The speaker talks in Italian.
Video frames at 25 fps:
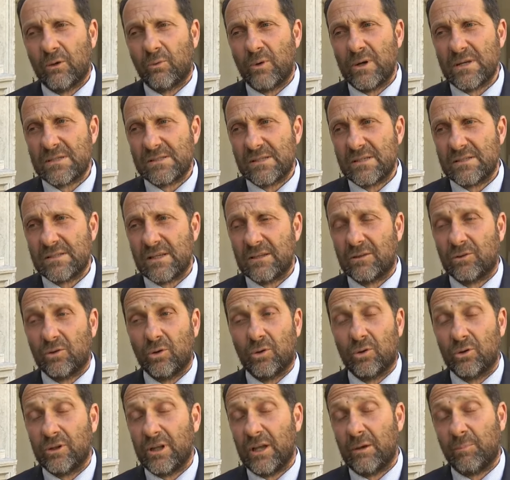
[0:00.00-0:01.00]
in questi
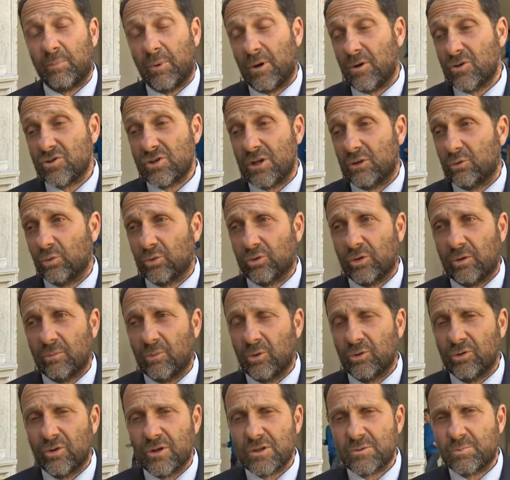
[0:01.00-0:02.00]
settori e poi c'è tutto il
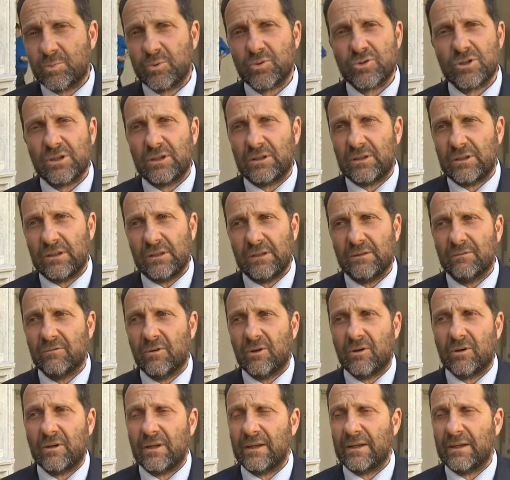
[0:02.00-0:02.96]
mondo espositivo